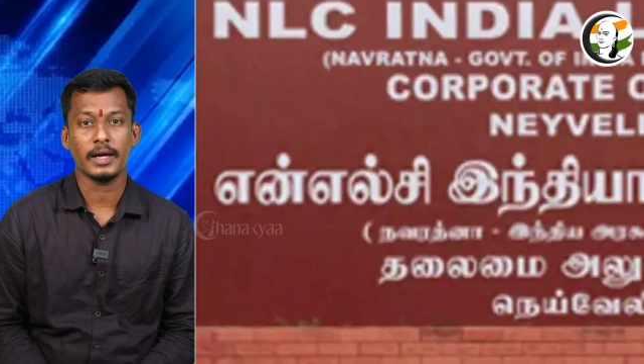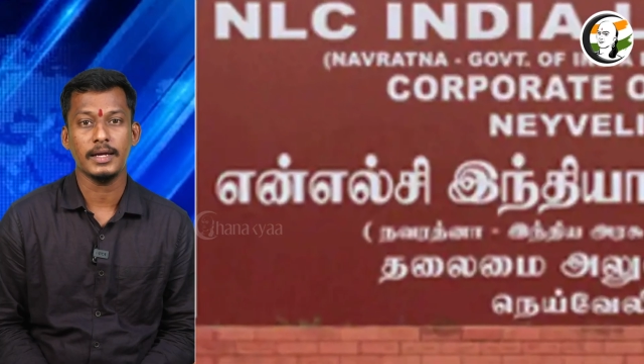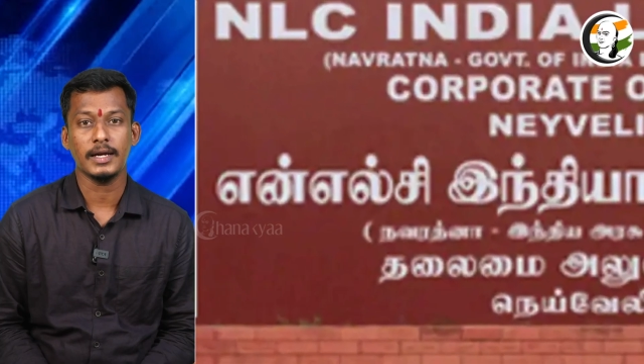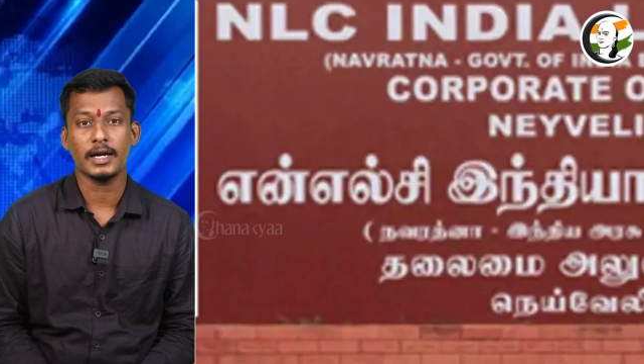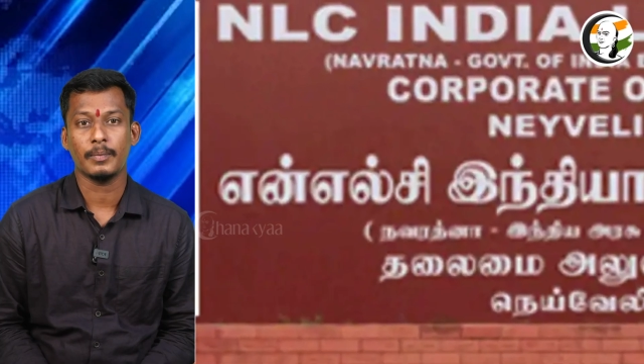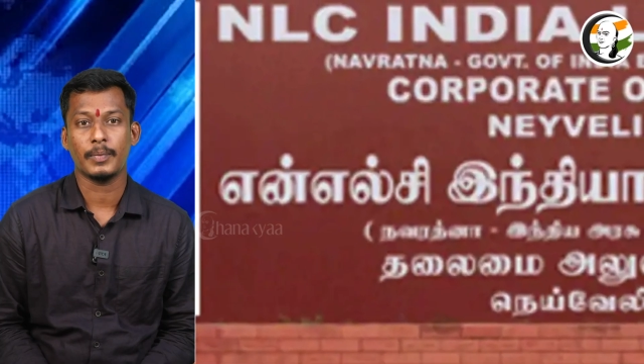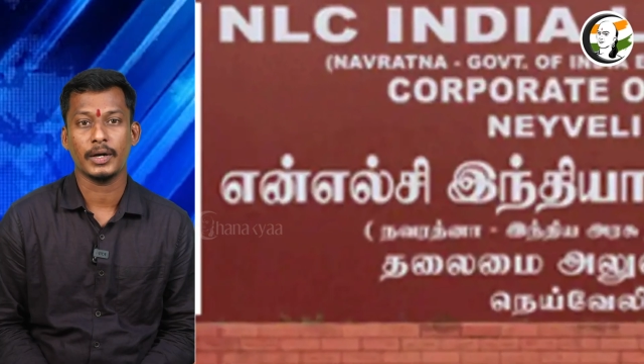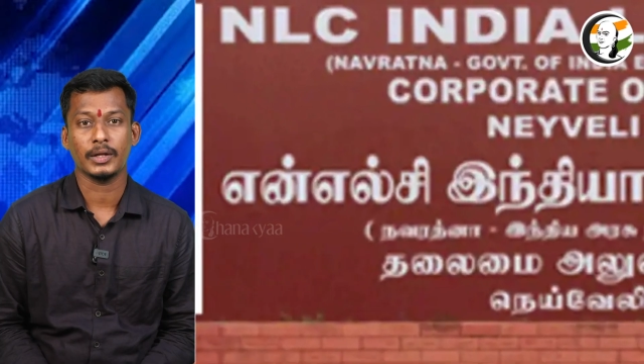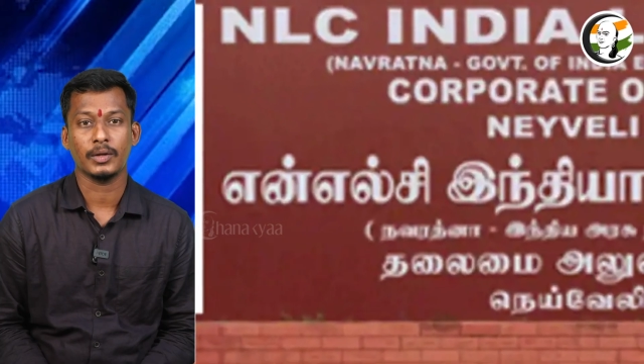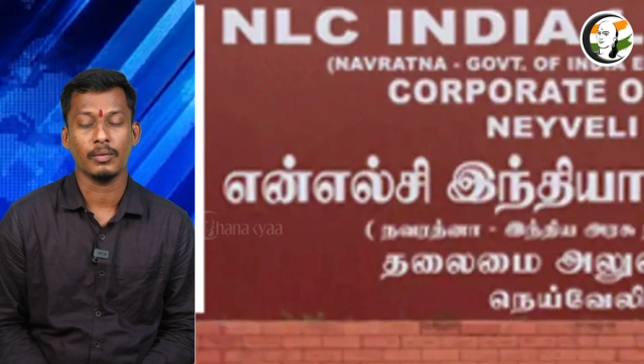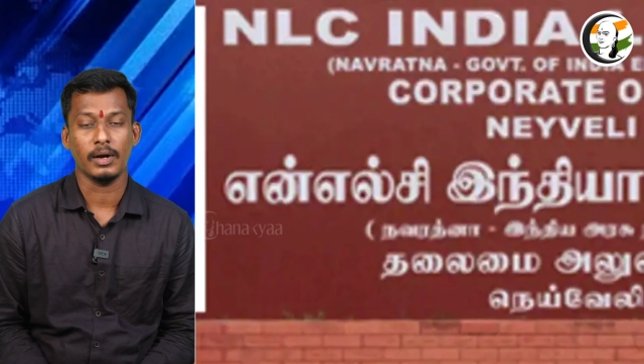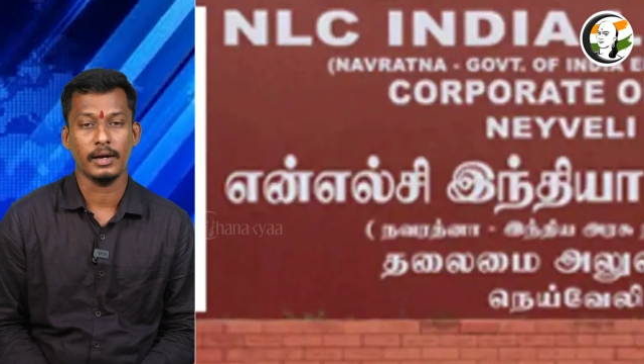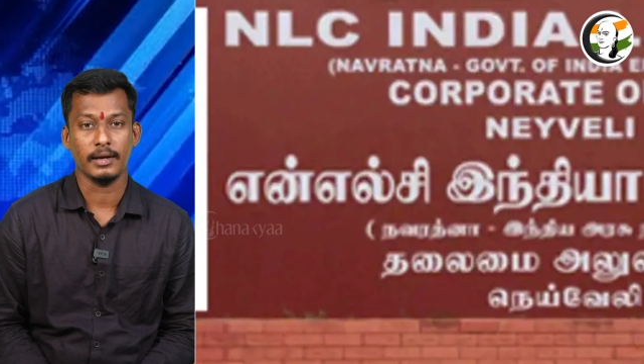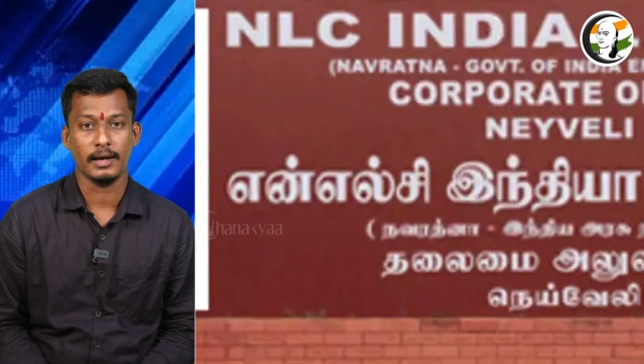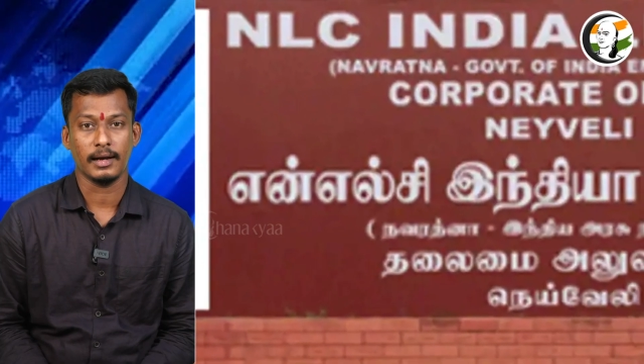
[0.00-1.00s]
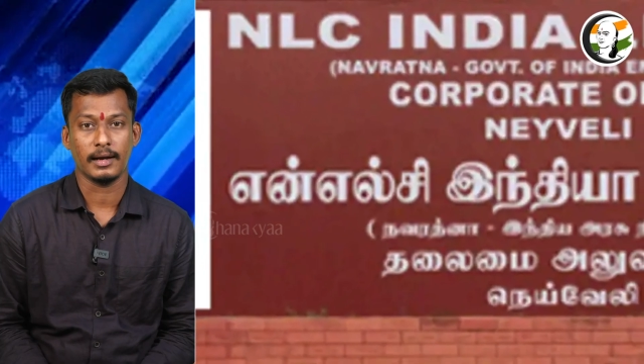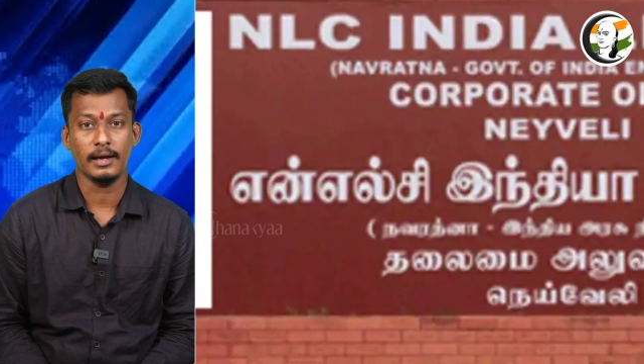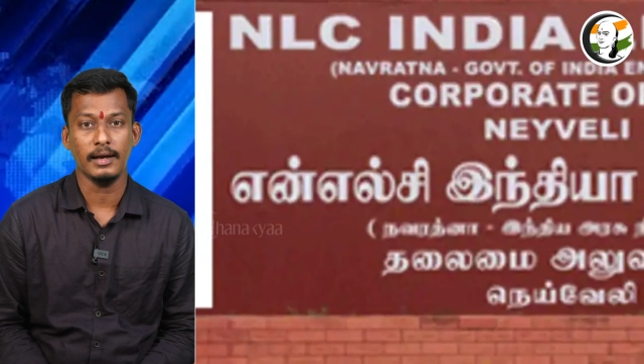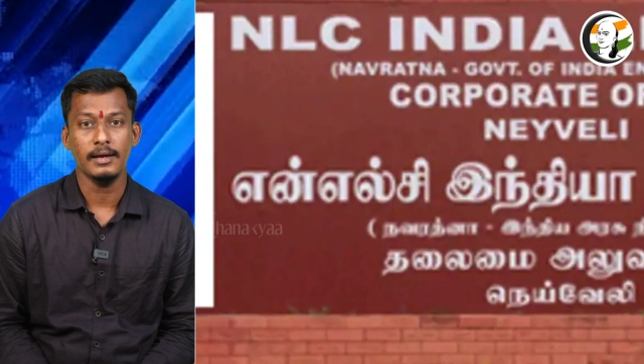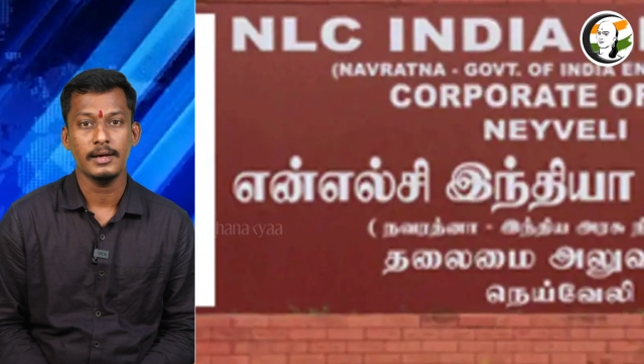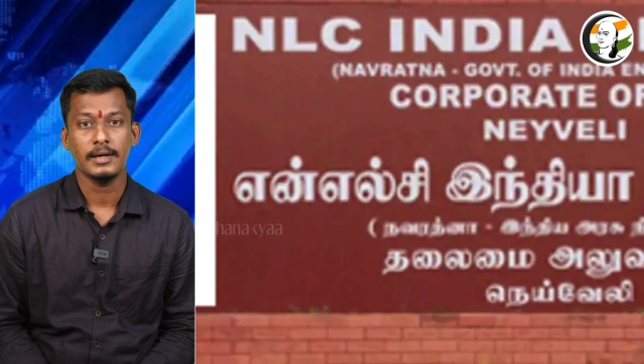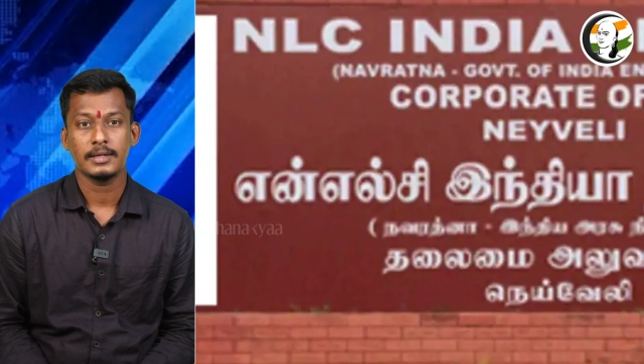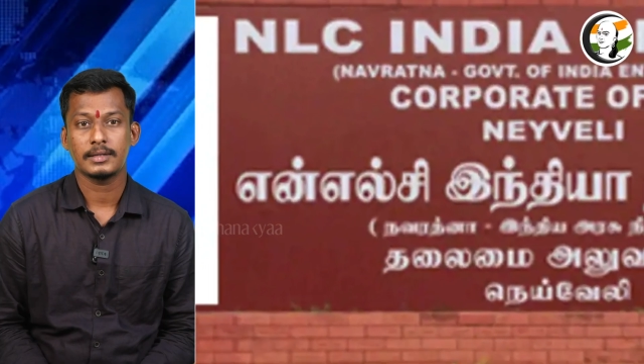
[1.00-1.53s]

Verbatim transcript: கையகப்படுத்தியுள்ள நிலங்களில்